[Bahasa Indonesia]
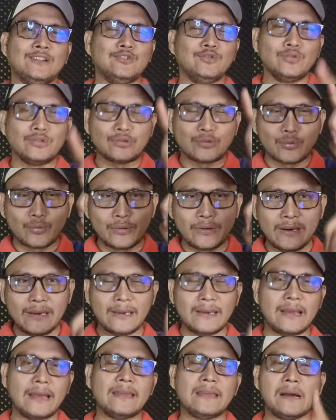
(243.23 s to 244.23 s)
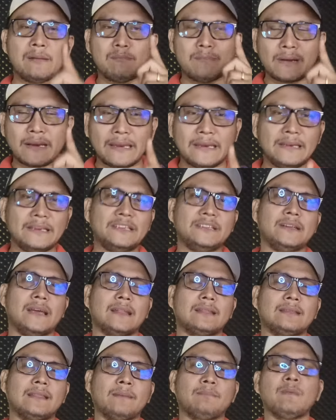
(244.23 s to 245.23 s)
justru dia yang
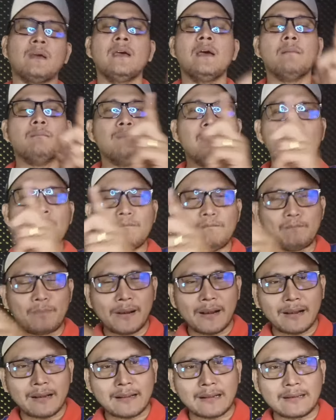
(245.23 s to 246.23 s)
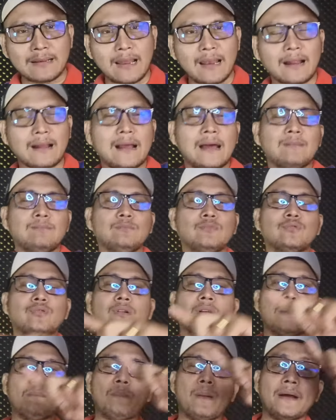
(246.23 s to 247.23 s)
berinisiatif
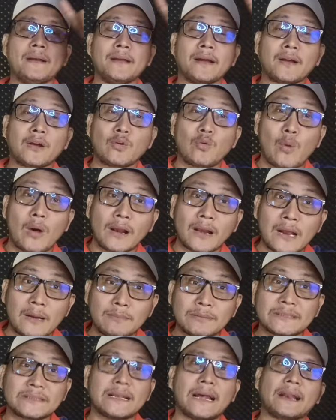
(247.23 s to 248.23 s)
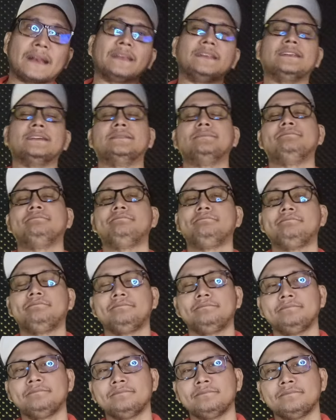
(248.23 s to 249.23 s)
memperkenalkanmu kepada keluarga besarnya.
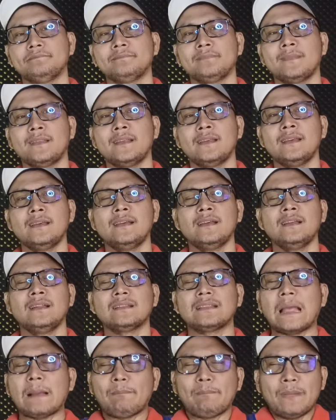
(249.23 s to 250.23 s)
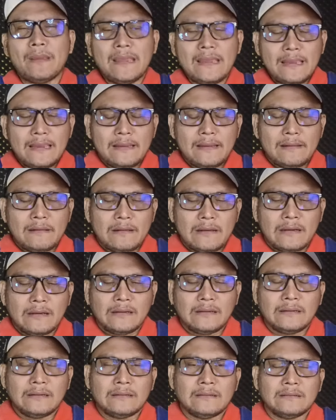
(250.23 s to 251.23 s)
Tapi
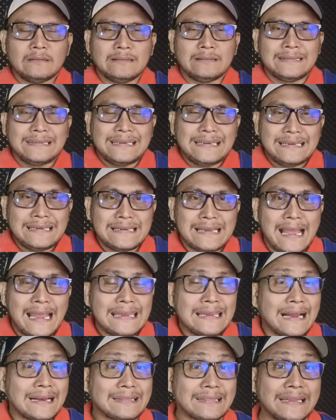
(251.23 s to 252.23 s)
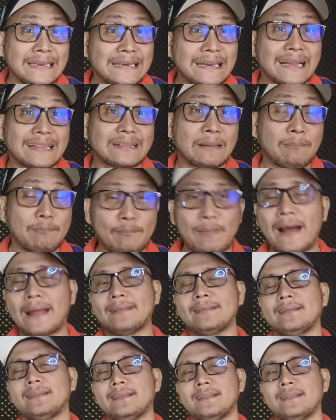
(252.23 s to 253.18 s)
dia yang tidak tepat,